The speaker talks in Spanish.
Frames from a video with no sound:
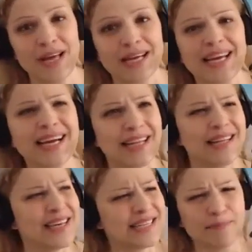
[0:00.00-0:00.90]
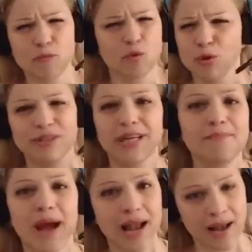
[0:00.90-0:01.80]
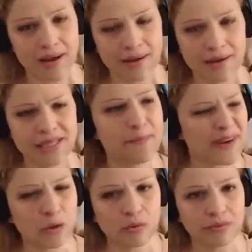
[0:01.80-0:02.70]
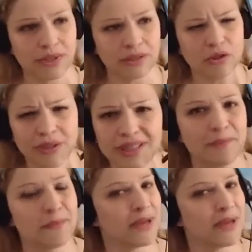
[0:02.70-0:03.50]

Que cada día, se, cuando estén mal, se pregunten, ¿dónde está mi